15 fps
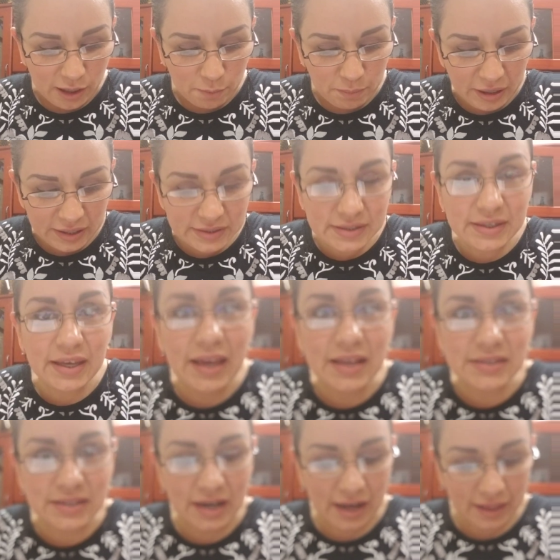Piense
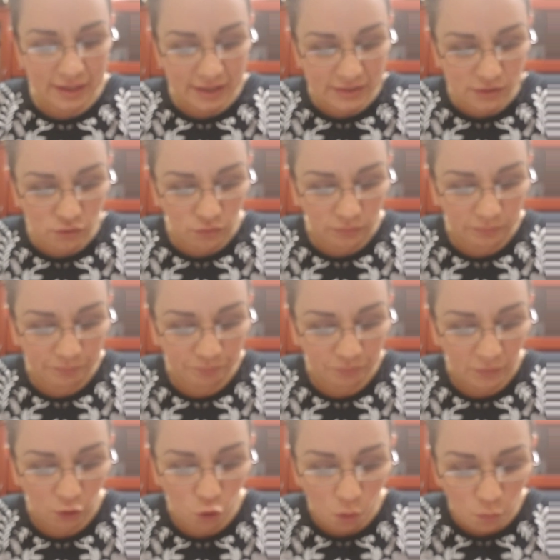acerca de esto.
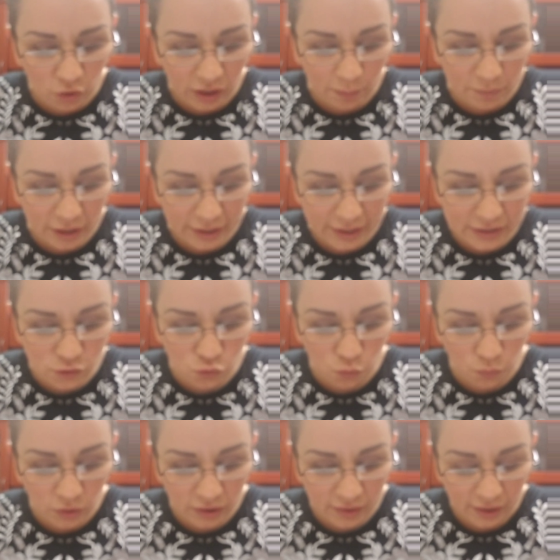¿Cómo cambiaría su
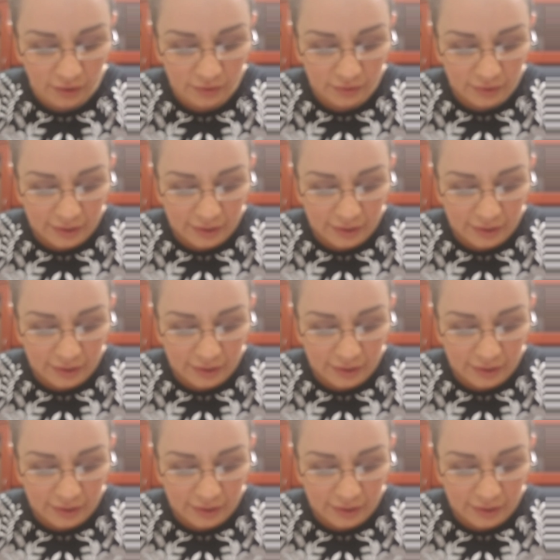vida